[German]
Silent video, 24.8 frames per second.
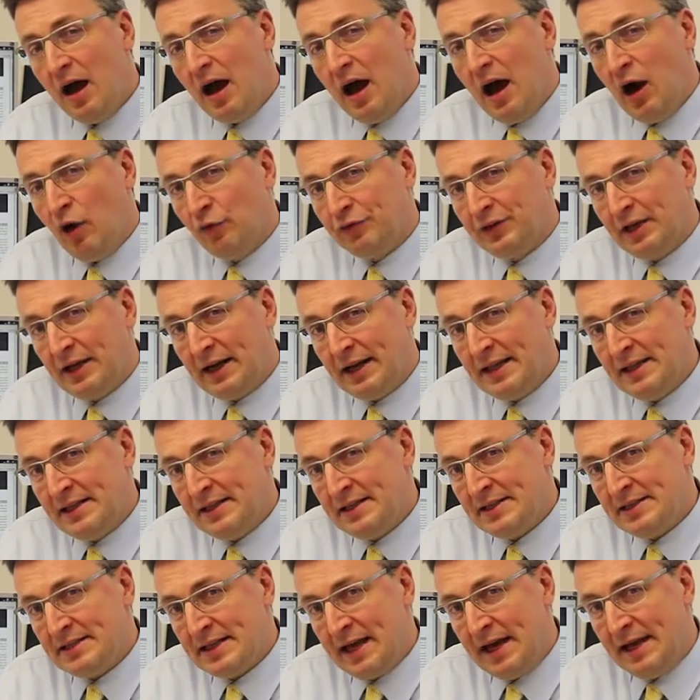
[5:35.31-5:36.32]
Auf der
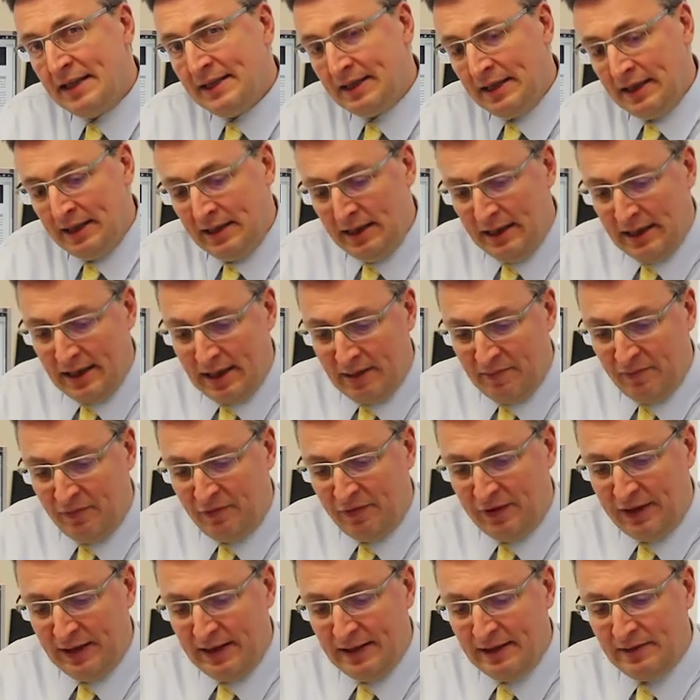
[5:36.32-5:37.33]
Rentenseite
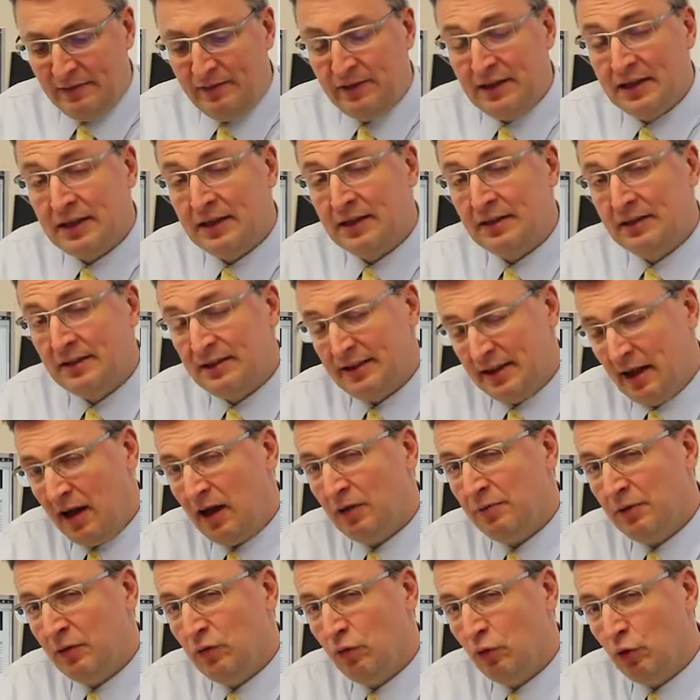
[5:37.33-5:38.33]
empfehlen wir
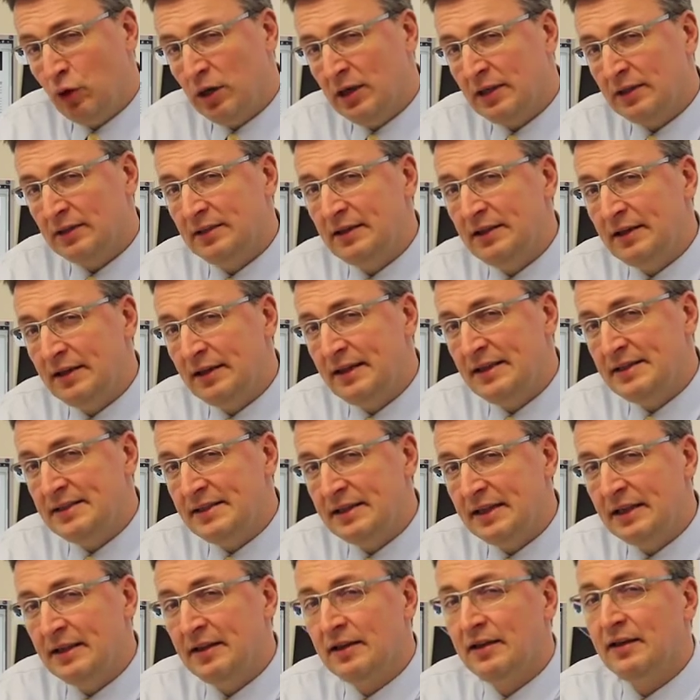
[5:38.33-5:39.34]
nach wie vor, die
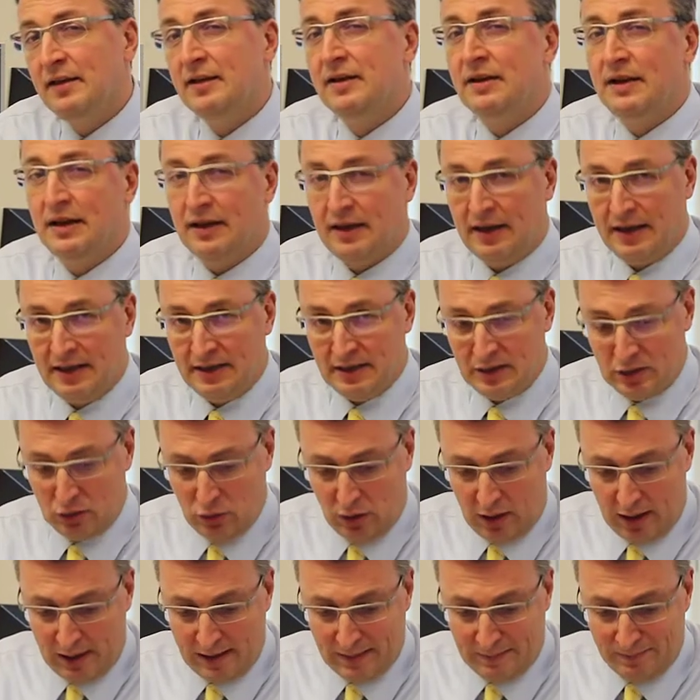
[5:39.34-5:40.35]
Risiken gering
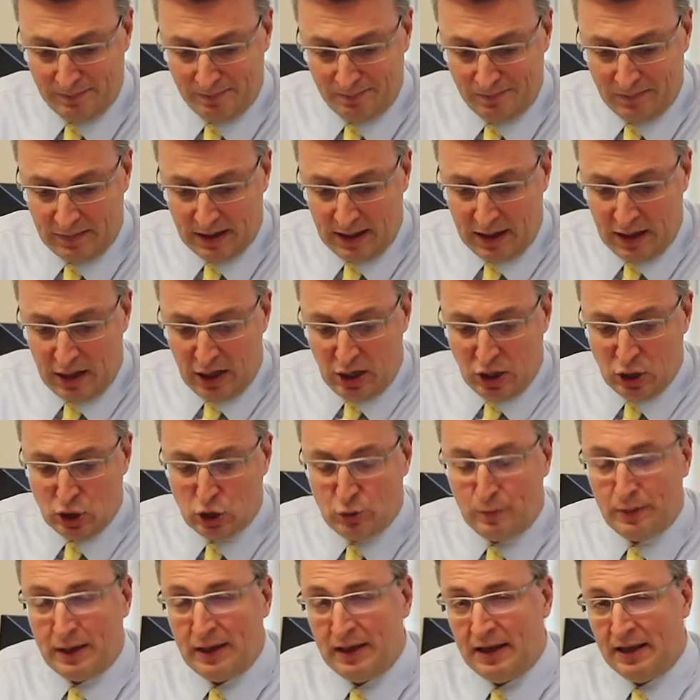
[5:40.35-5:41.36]
zu halten.
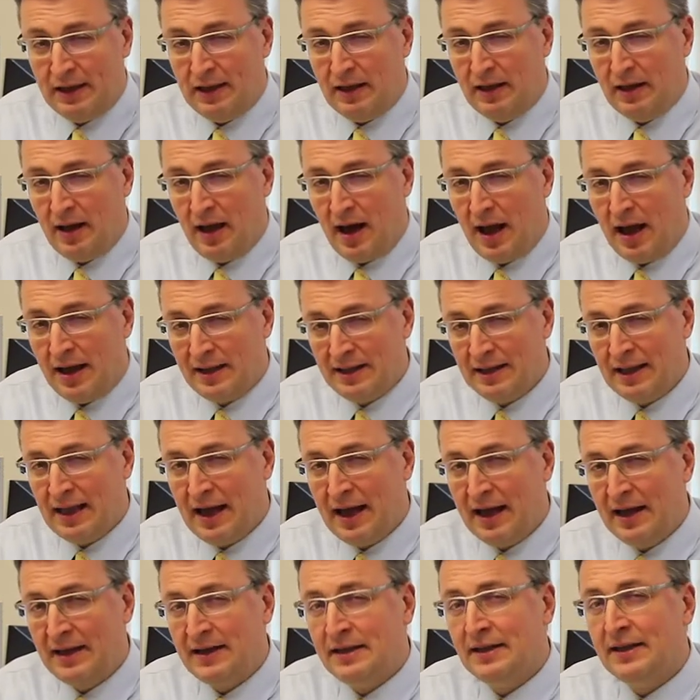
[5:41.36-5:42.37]
Sprich,
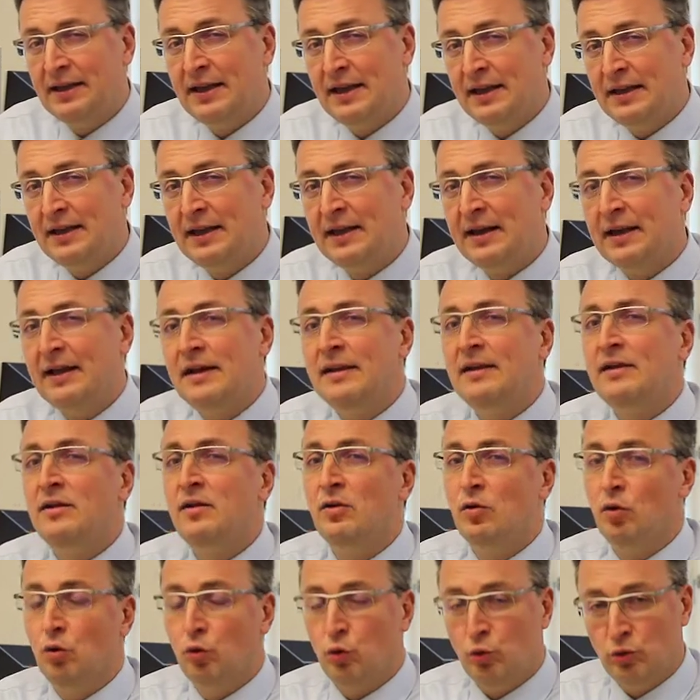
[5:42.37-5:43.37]
Anleihen generell
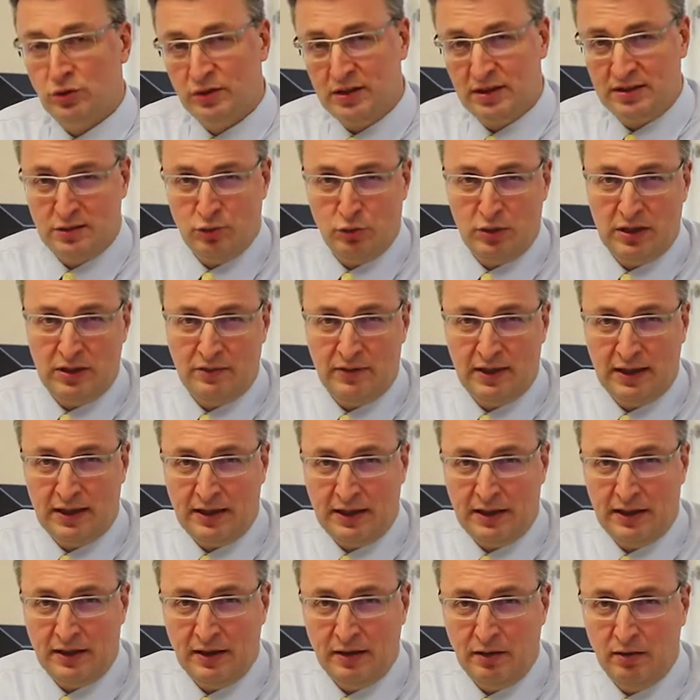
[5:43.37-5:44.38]

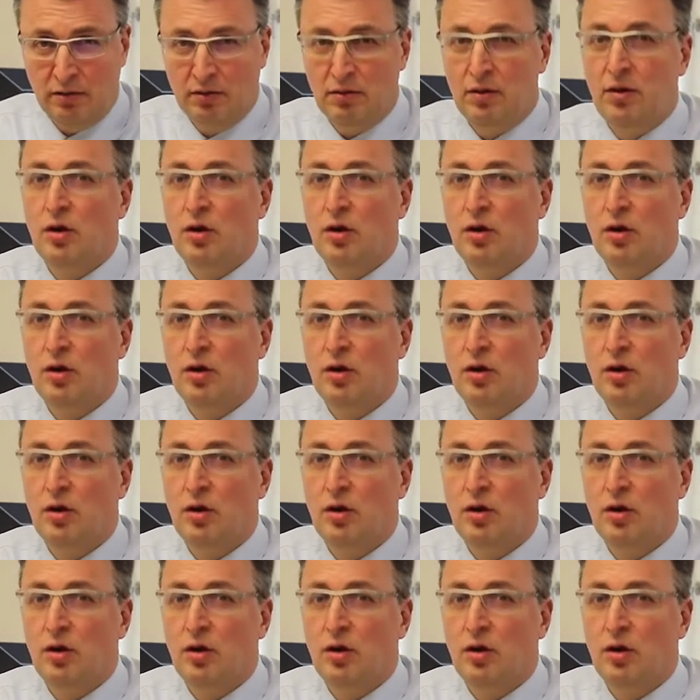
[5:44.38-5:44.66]
unterzugewichten,